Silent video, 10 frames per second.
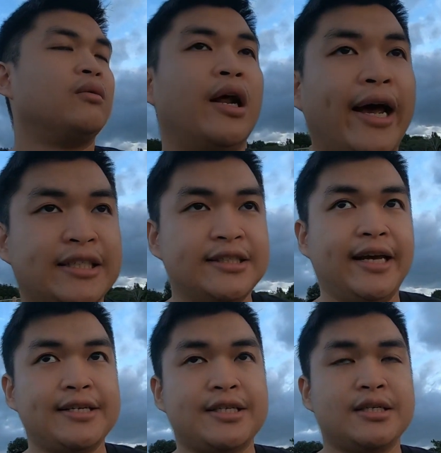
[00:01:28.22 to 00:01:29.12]
walang
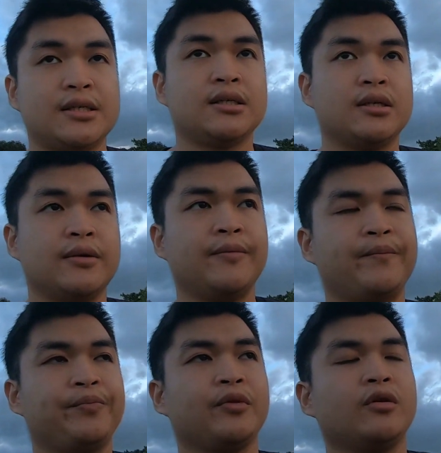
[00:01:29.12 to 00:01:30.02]
SSS,
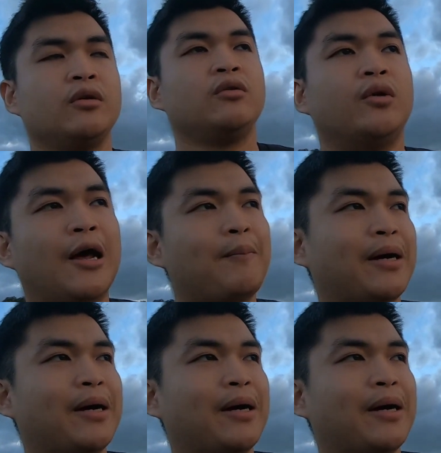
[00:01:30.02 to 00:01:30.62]
walang